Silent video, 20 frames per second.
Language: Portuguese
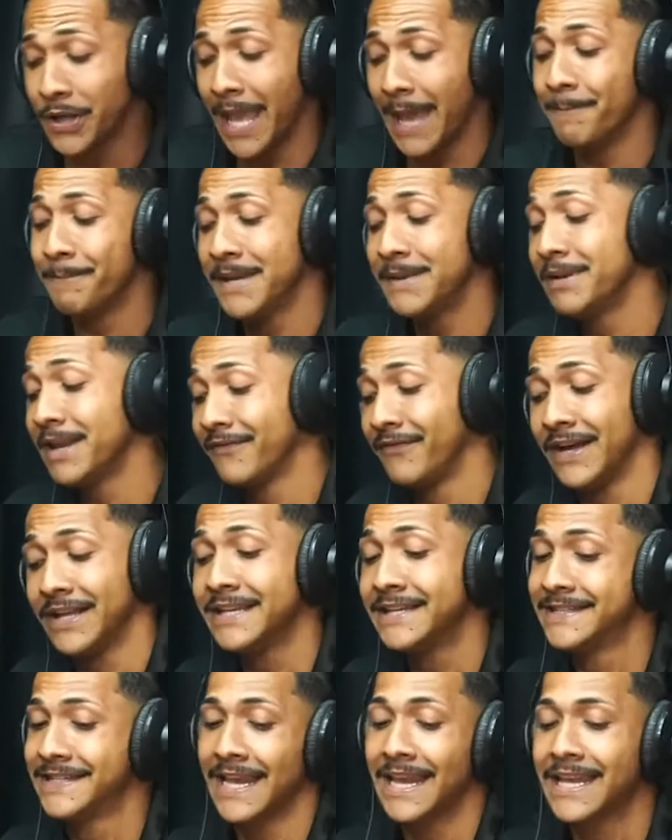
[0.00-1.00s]
Porque a
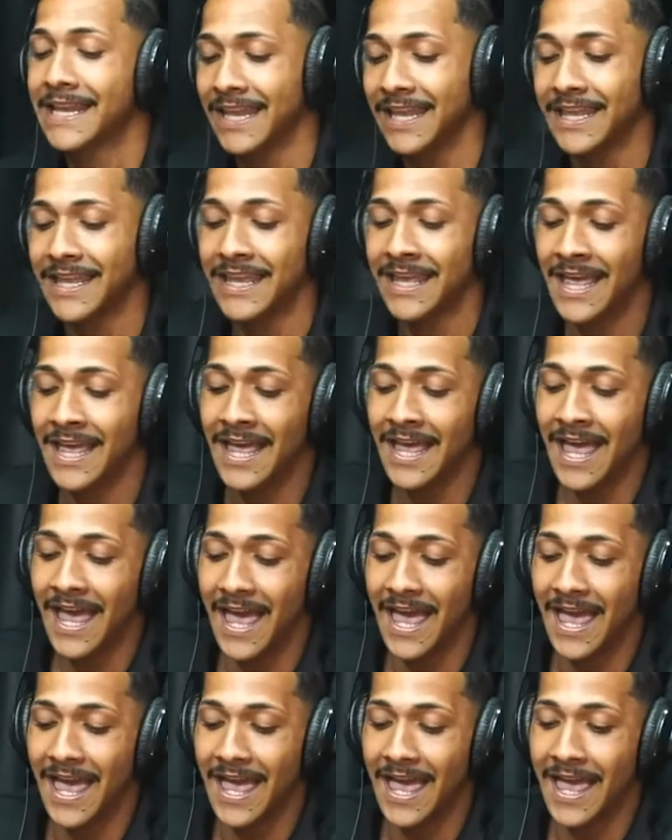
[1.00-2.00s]
Bíblia vai dizer que
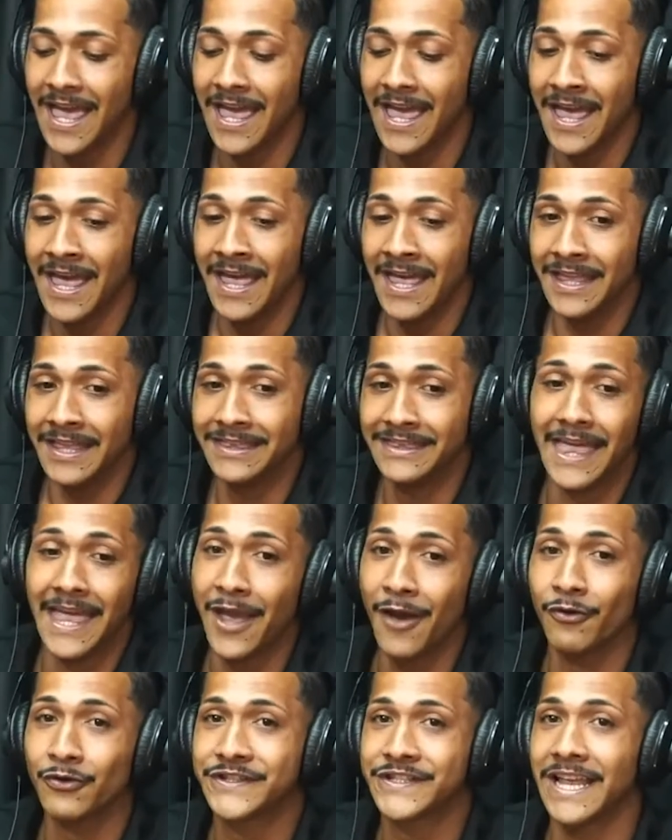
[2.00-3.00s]
é,
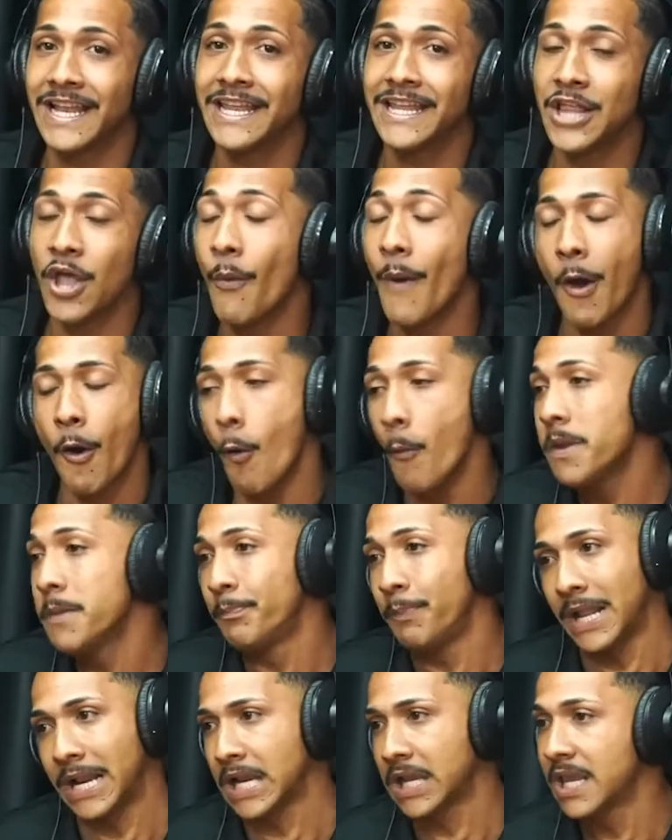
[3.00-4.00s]
Deus, ele não é
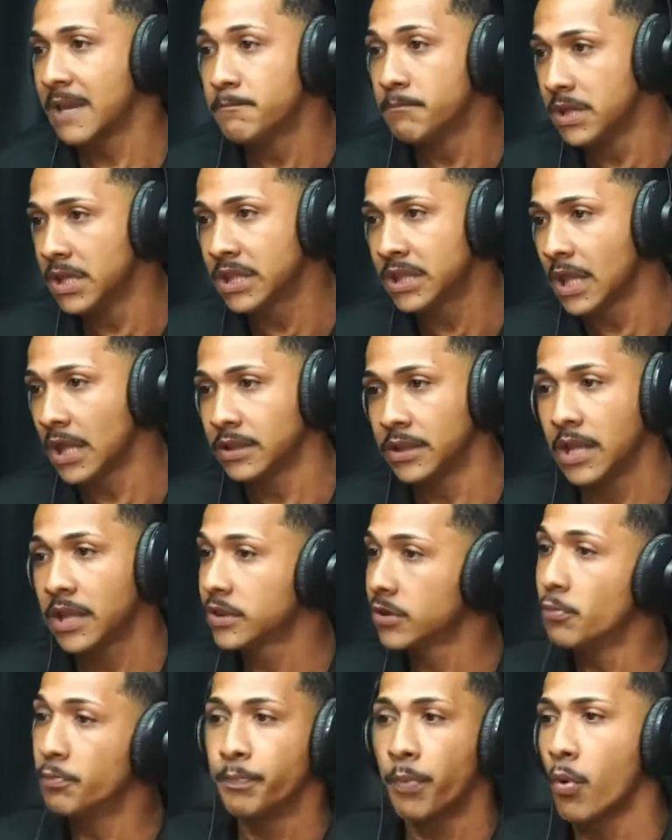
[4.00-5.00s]
homem para que
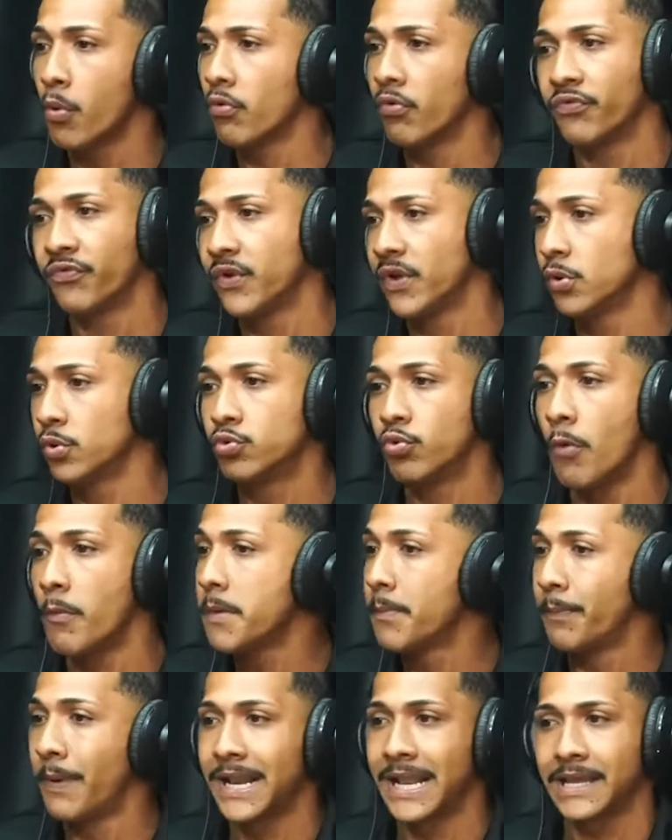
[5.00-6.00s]
minta, nem tampouco
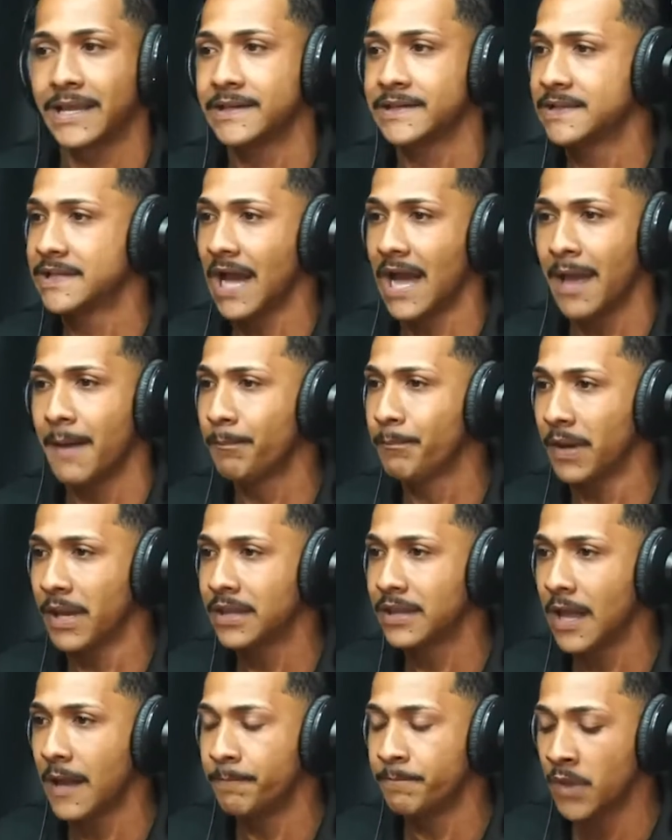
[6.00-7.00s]
filho do homem para que se
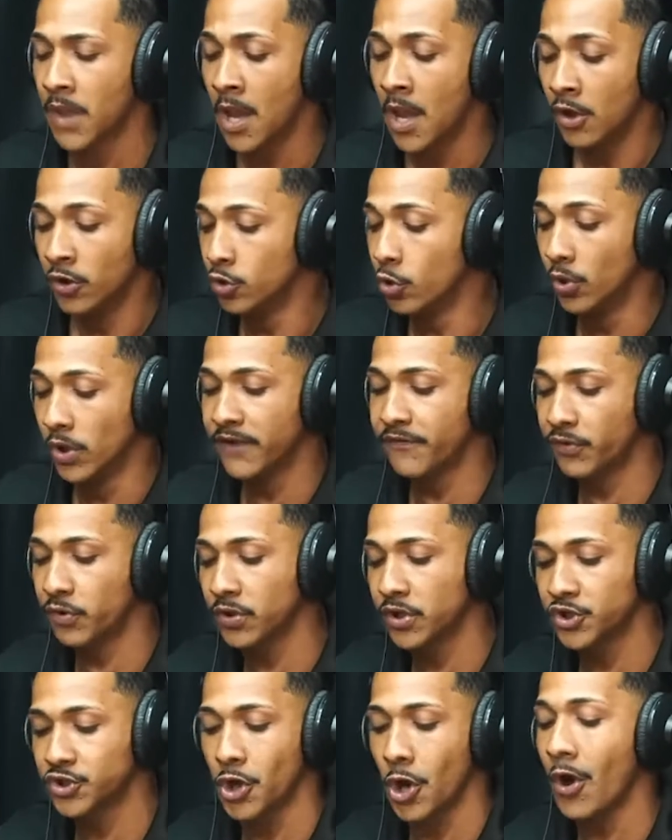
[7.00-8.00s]
arrependa. No
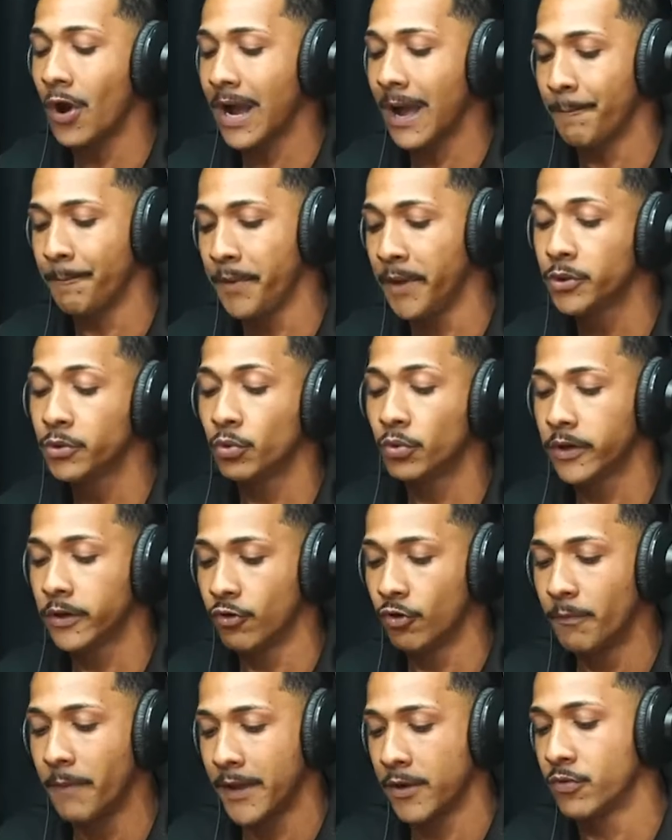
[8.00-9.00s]
livro de Jó,
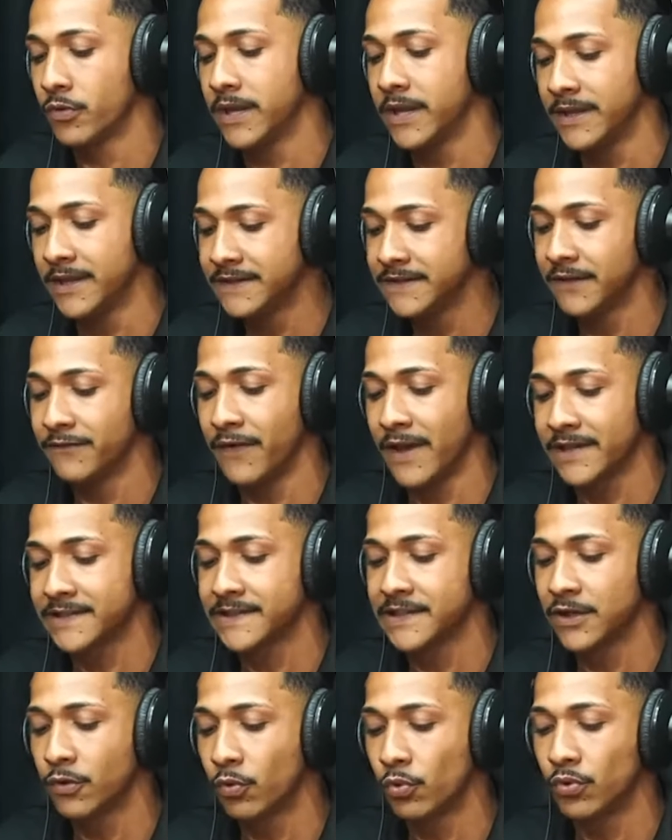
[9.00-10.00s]
capítulo de número 15,
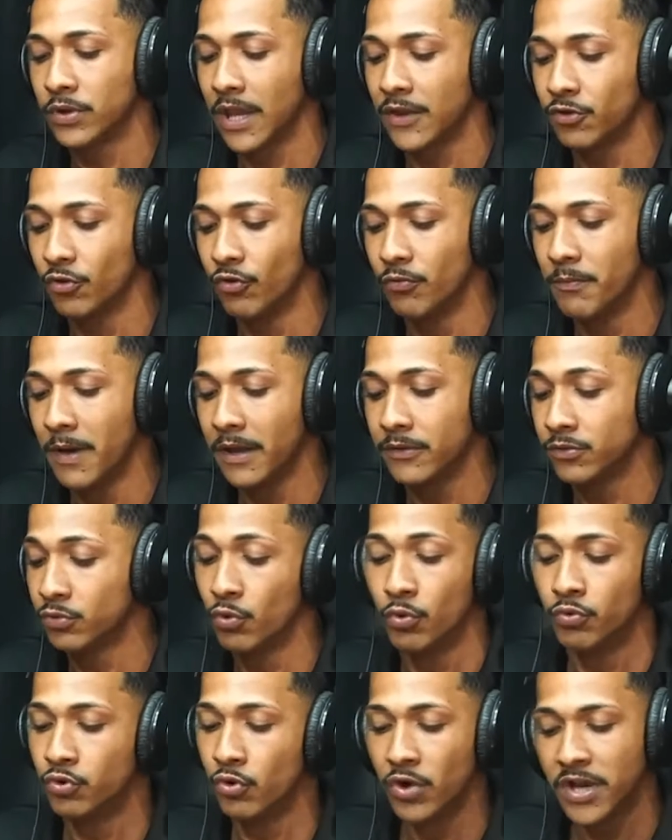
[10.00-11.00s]
versículo de
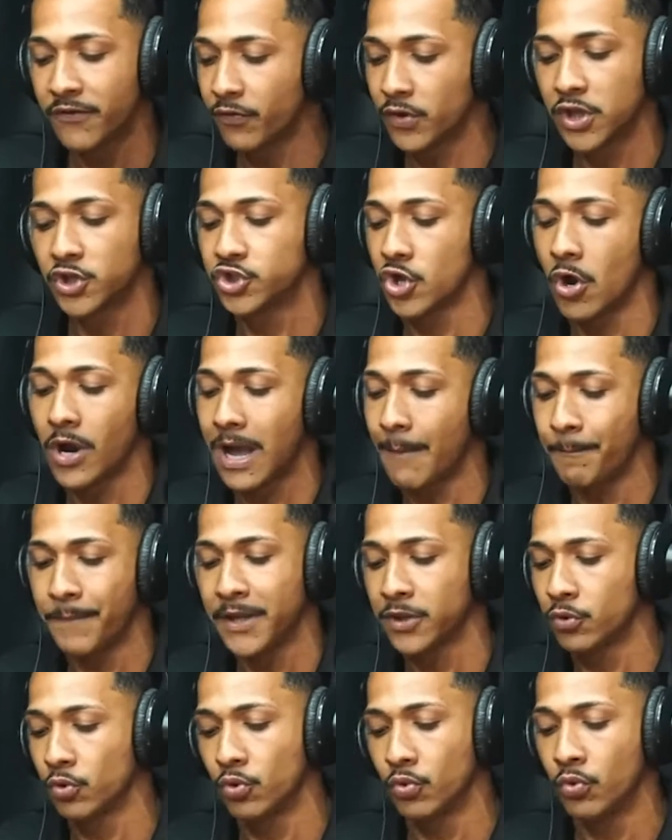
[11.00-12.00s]
número. No, no livro de
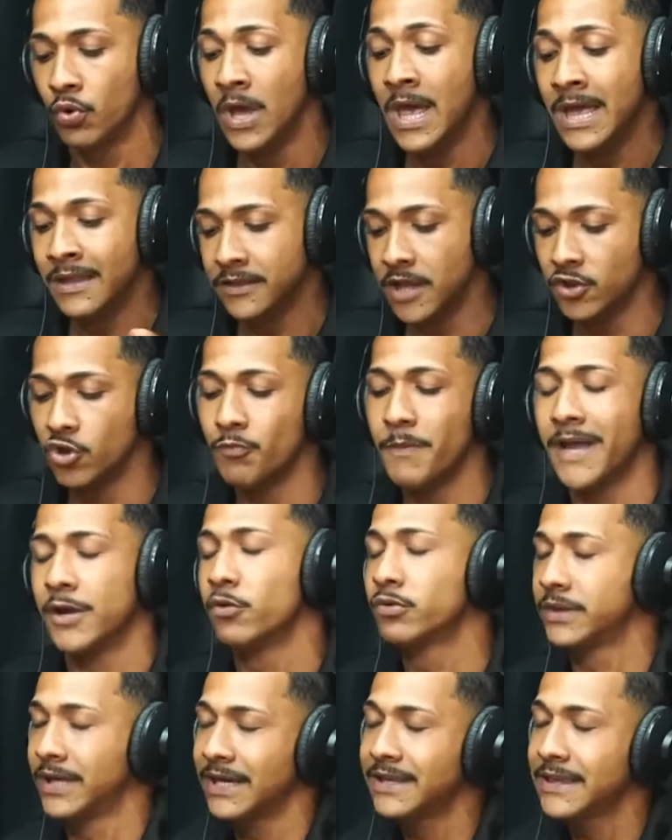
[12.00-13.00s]
Jó, capítulo de
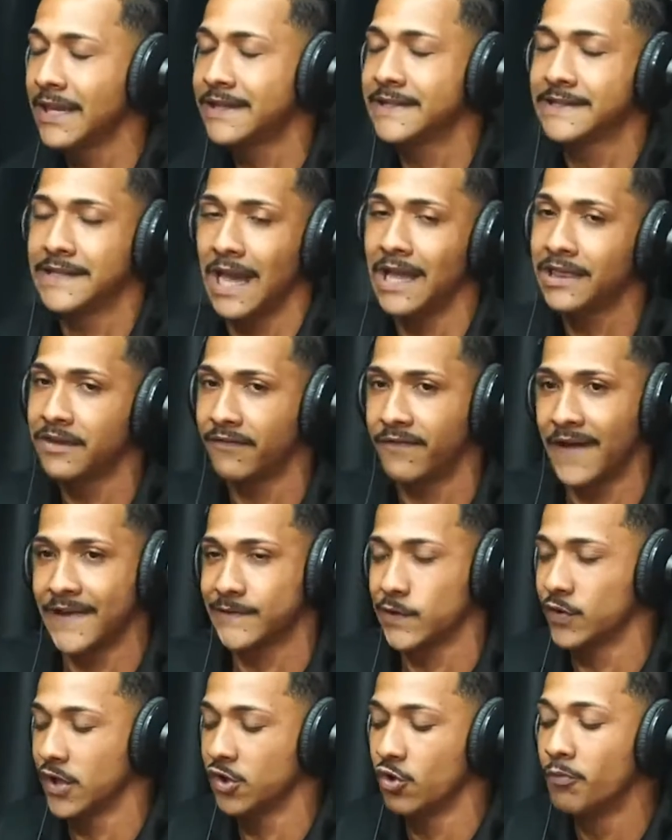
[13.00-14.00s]
número
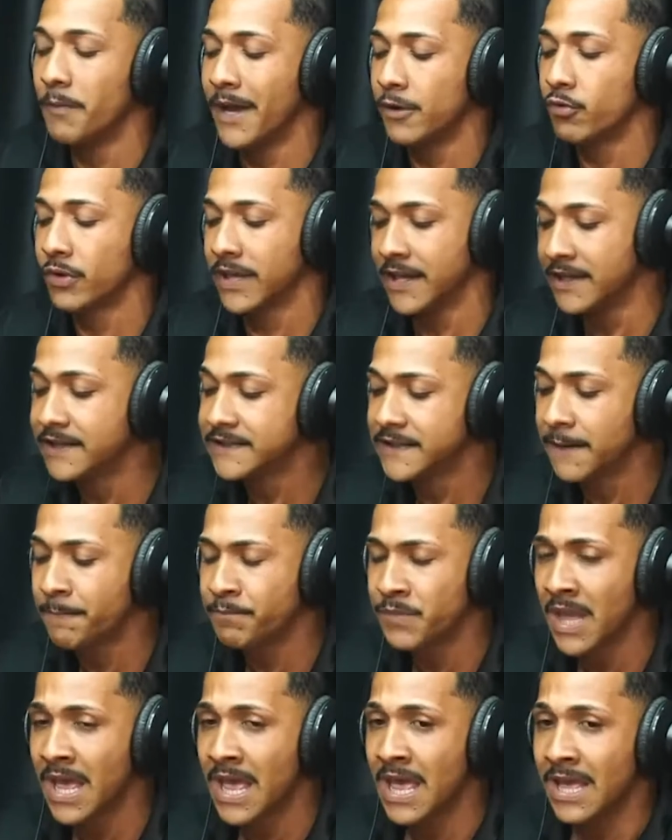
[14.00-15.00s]
37, verso de número
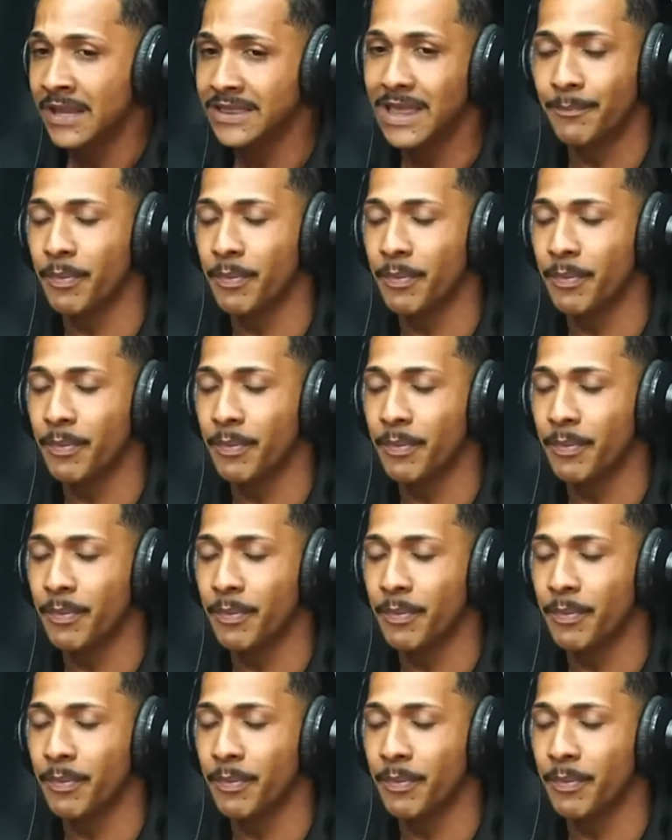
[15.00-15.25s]
15.